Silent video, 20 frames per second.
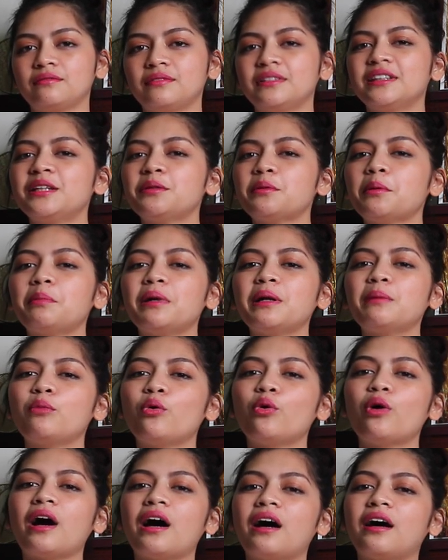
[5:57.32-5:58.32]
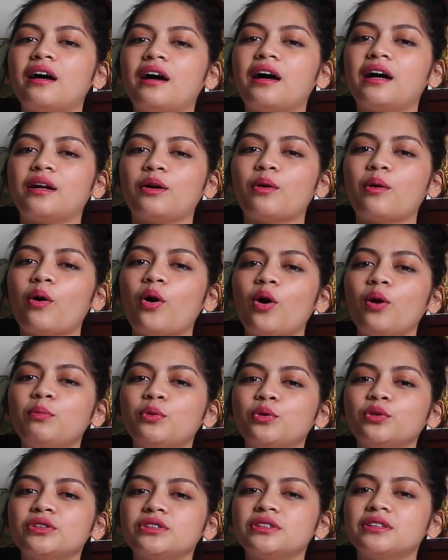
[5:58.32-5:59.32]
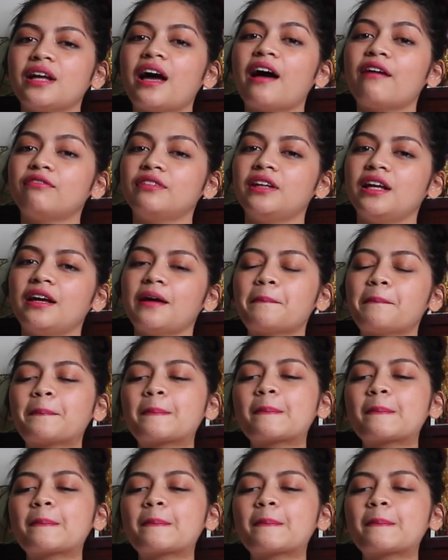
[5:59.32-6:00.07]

Hindi naman pala buong ha araw. Almost half day.